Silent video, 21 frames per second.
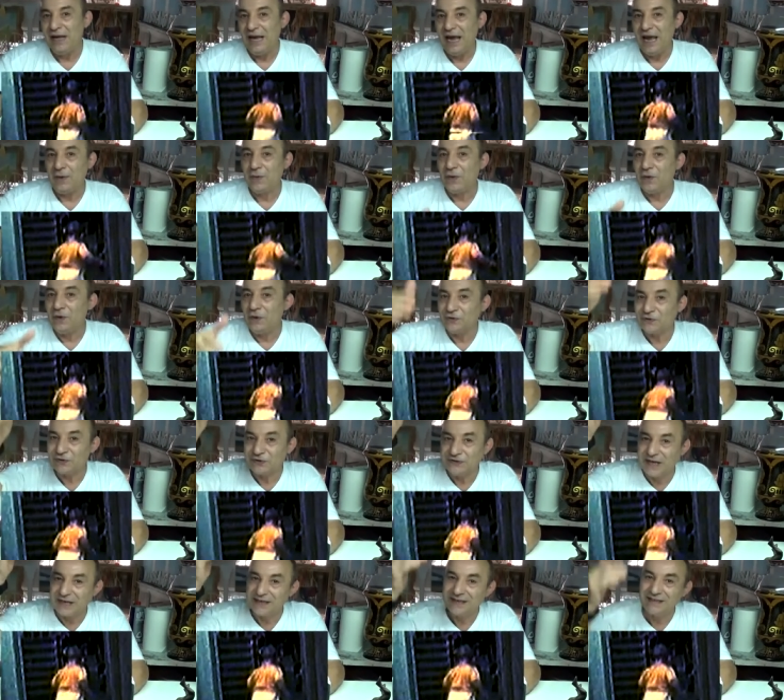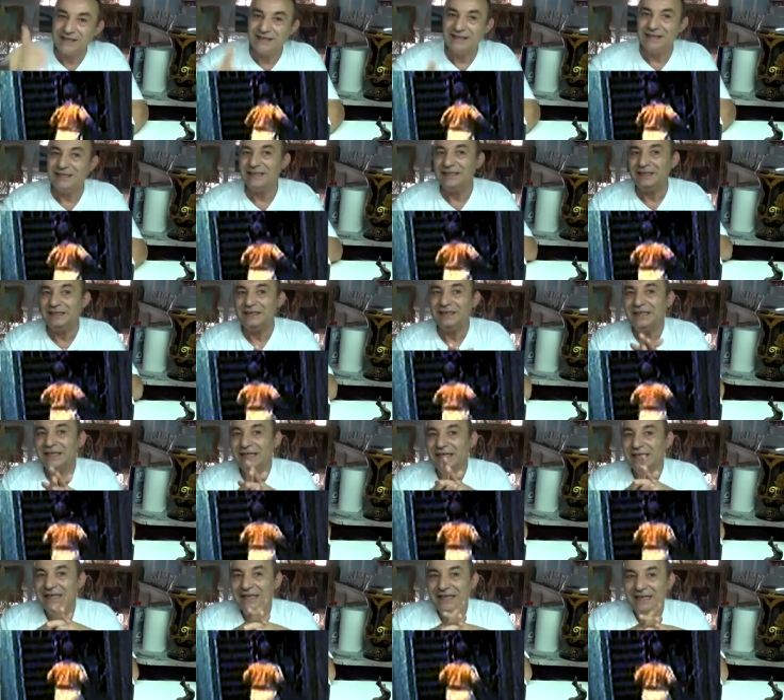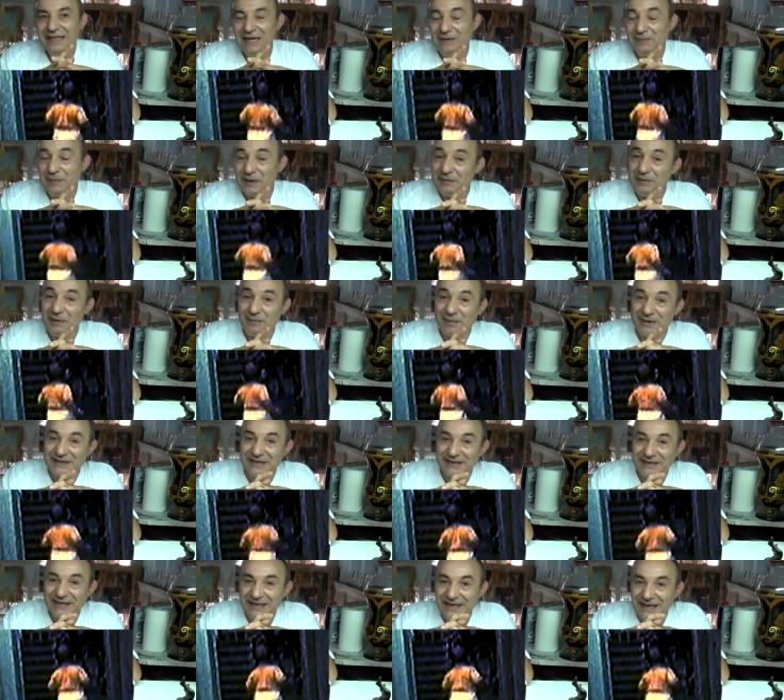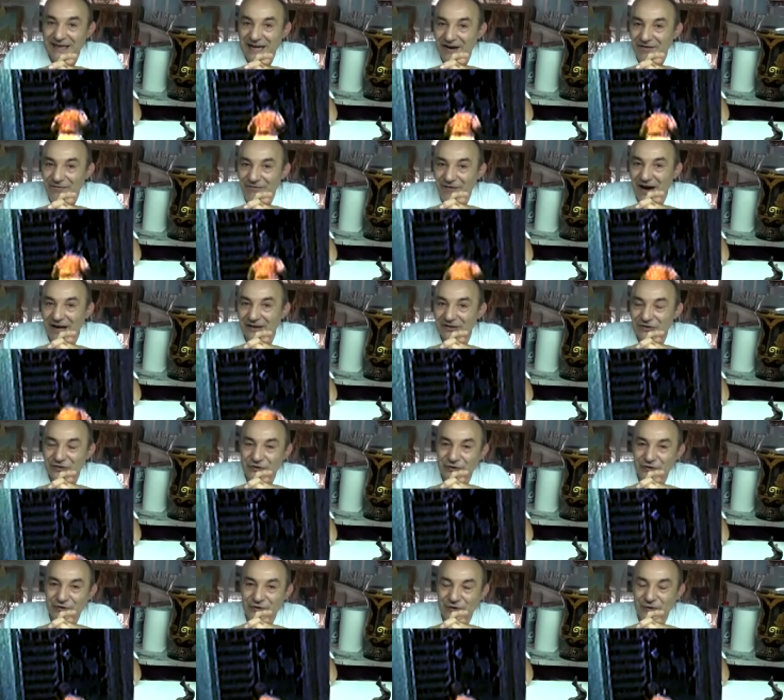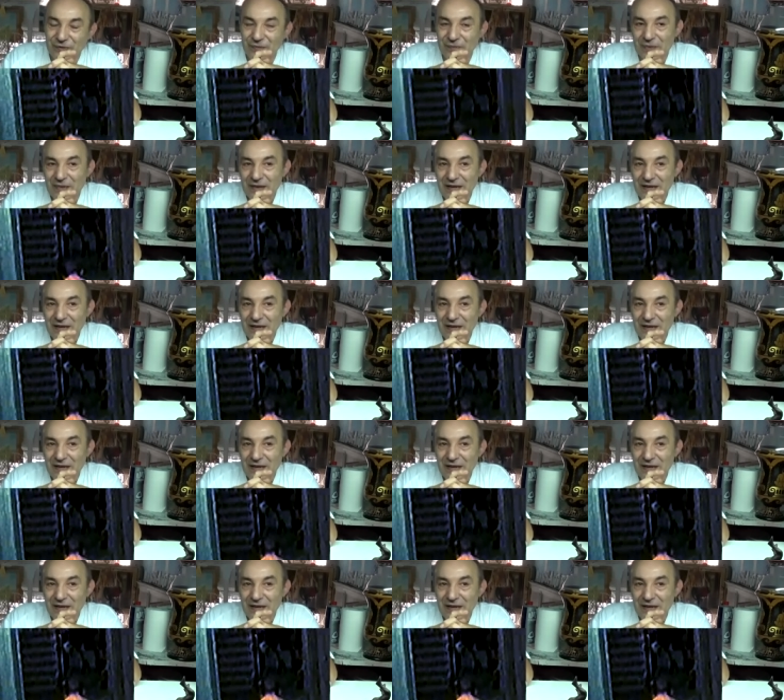e quello sono stati i primi passettini che ha fatto, no?